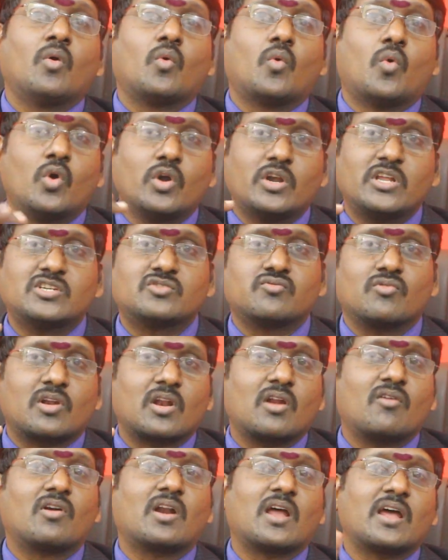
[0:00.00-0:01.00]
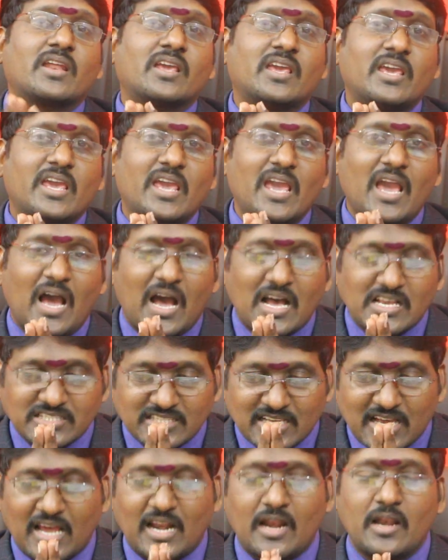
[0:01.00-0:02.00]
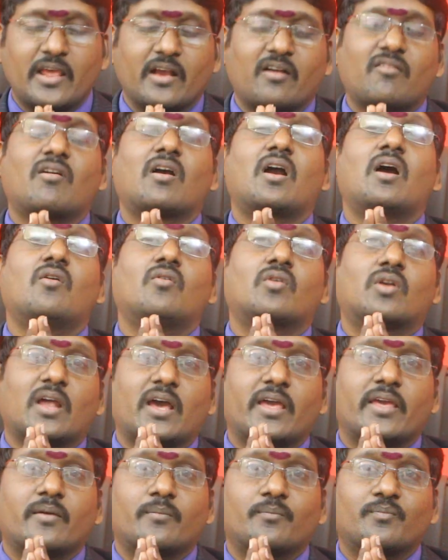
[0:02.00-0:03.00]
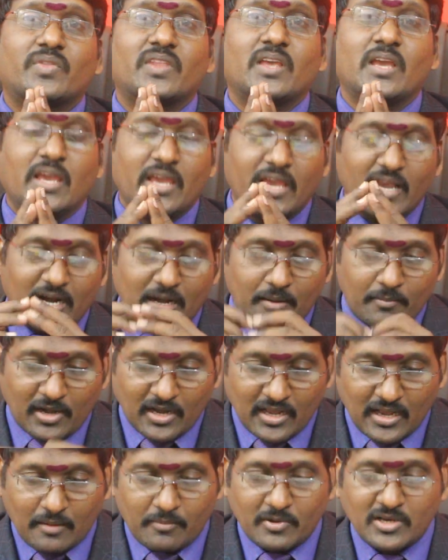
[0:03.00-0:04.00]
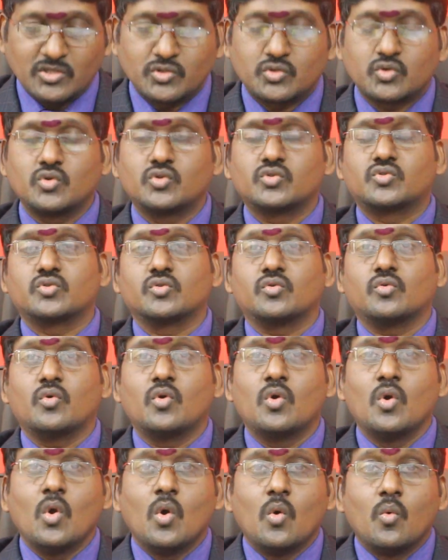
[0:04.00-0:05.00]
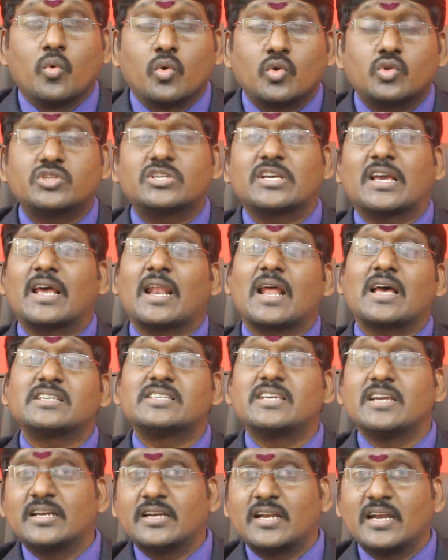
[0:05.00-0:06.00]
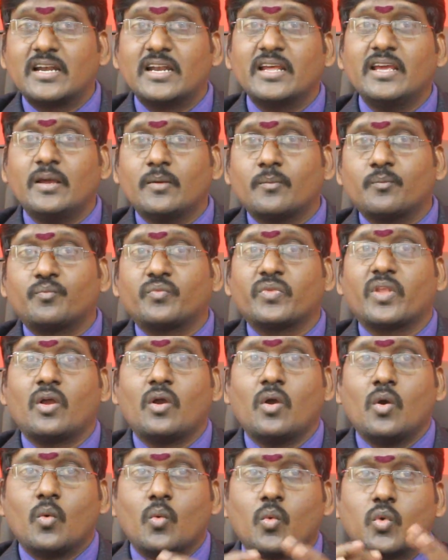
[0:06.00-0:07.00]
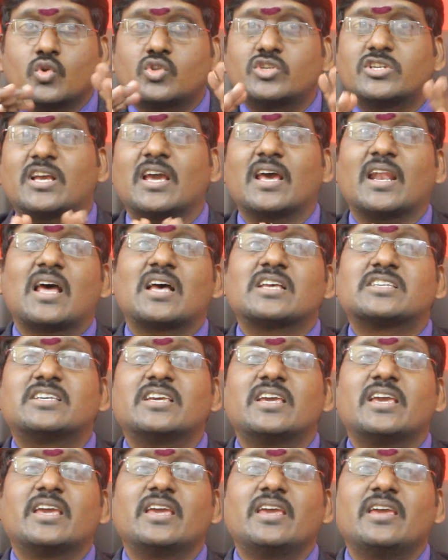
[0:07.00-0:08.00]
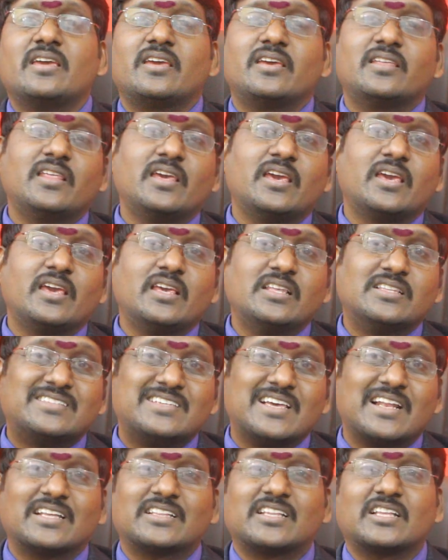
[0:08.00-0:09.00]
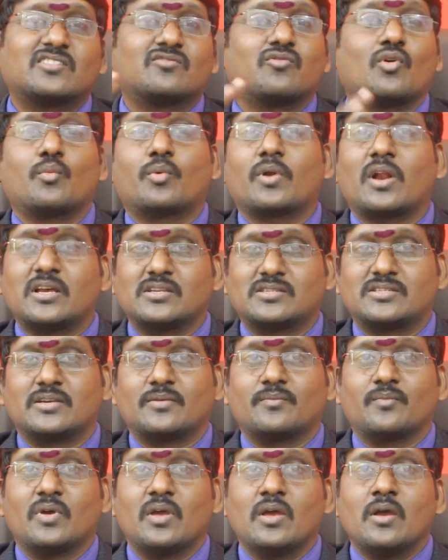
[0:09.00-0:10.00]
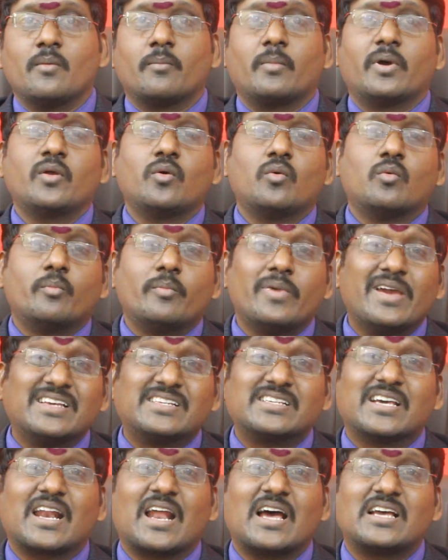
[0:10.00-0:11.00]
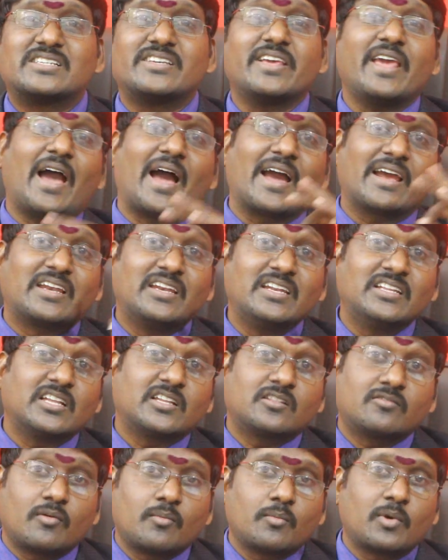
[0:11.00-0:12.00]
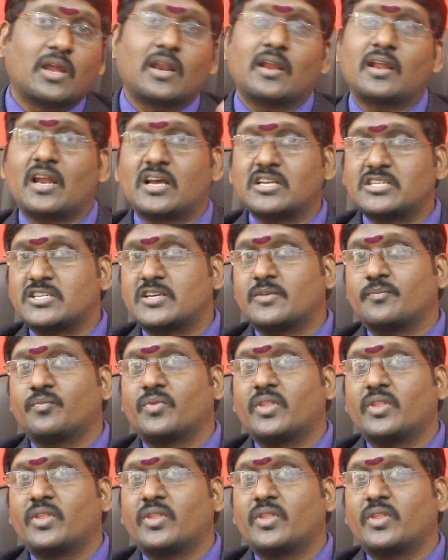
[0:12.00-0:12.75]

కోటీశ్వరులు అవ్వడానికి ఆస్కారాలు ఎక్కువగా ఉంటాయి ఇక్కడ మనం గమనించుకోవచ్చు వృచ్చిక రాశి ఏంటంటే వృచ్చిక రాశి ఇది జలతత్వపు రాశి మరియు మేషరాశి అగ్నితత్వం గల రాశి